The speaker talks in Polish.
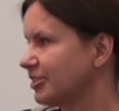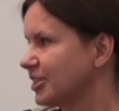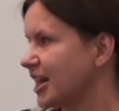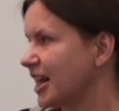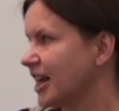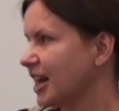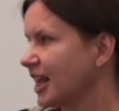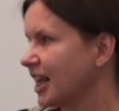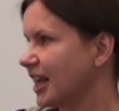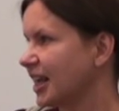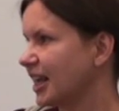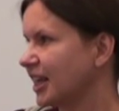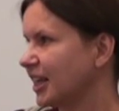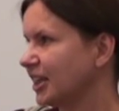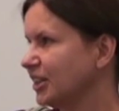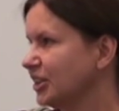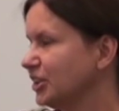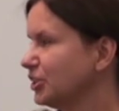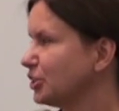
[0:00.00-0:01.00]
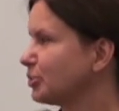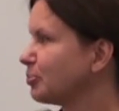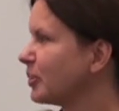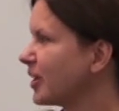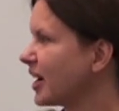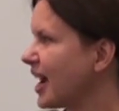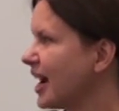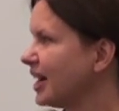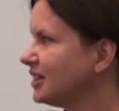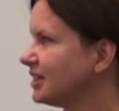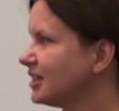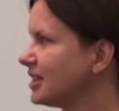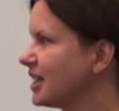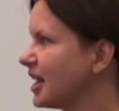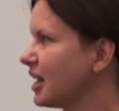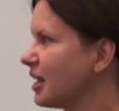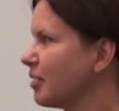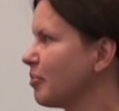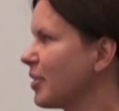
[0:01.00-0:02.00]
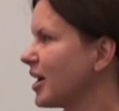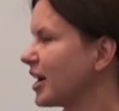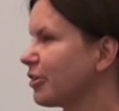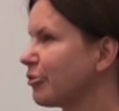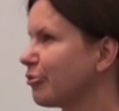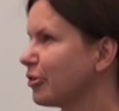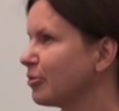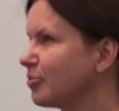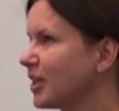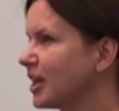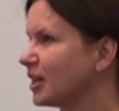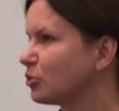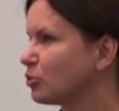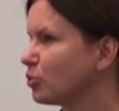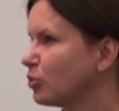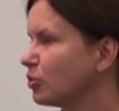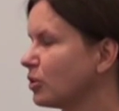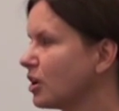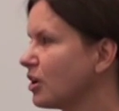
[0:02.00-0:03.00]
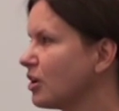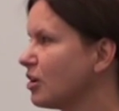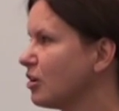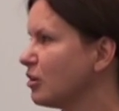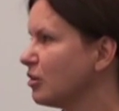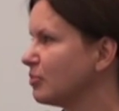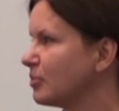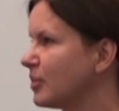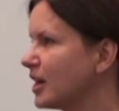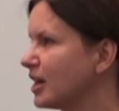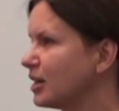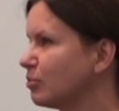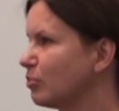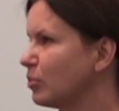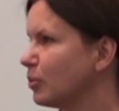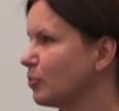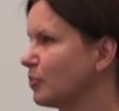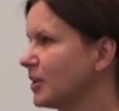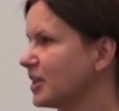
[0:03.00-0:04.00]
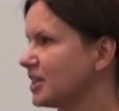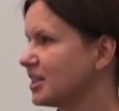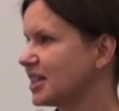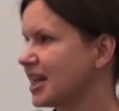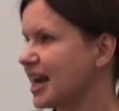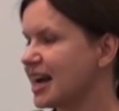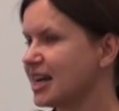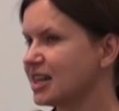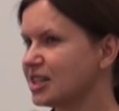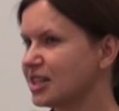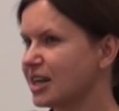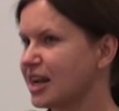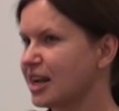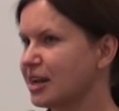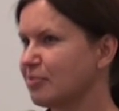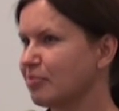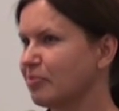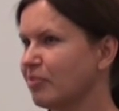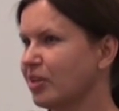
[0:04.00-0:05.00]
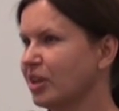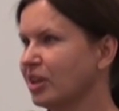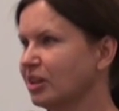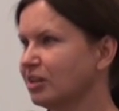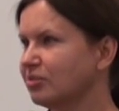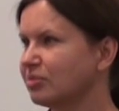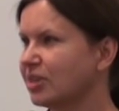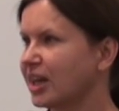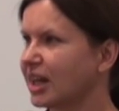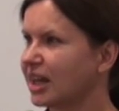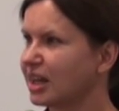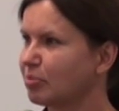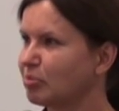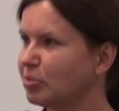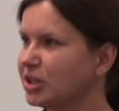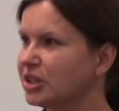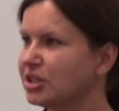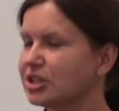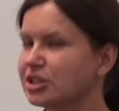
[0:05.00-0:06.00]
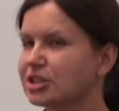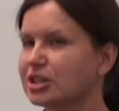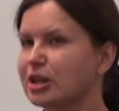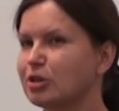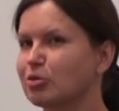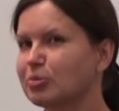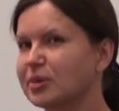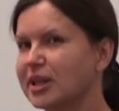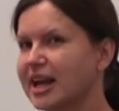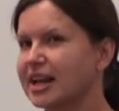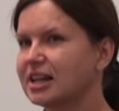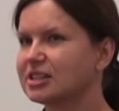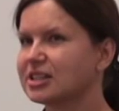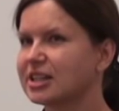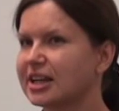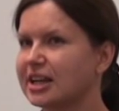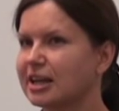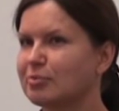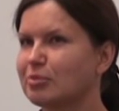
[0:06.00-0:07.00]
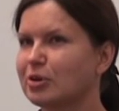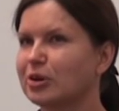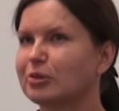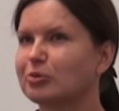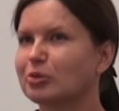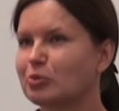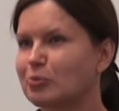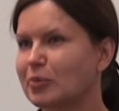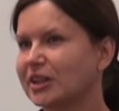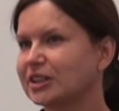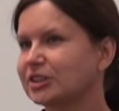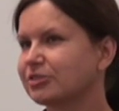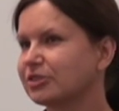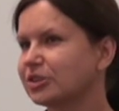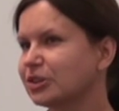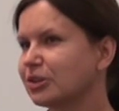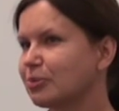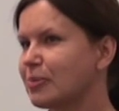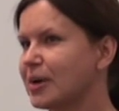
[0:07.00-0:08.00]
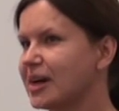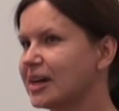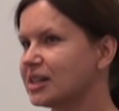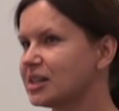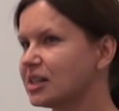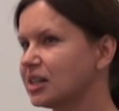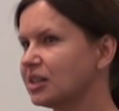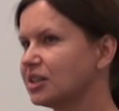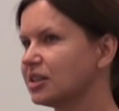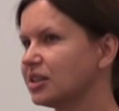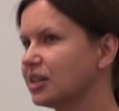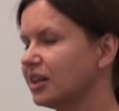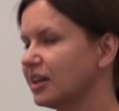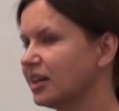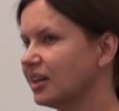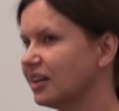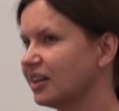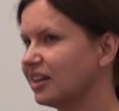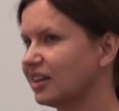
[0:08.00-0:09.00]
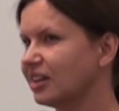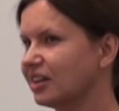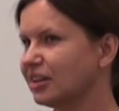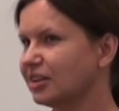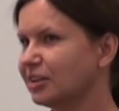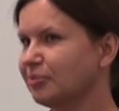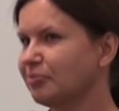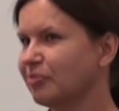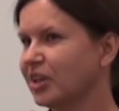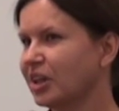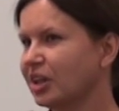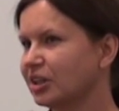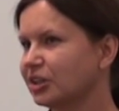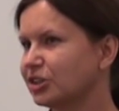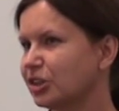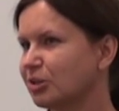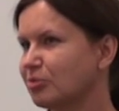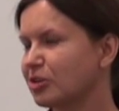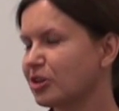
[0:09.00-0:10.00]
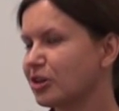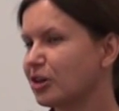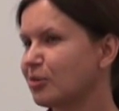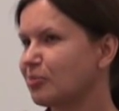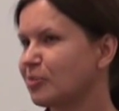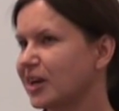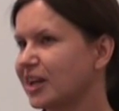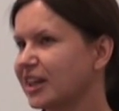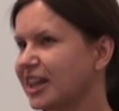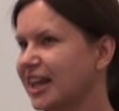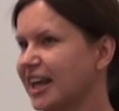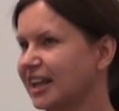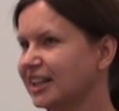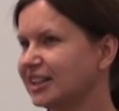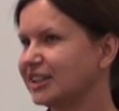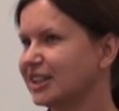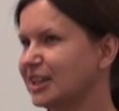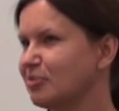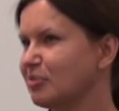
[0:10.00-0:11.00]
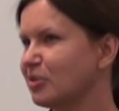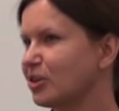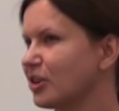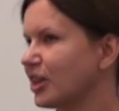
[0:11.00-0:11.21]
Wszelkie inspiracje łatwą naturą albo pejzażem, takie bliższe, dalsze, jak mogą to Państwo zobaczyć, e, są tylko pretekstem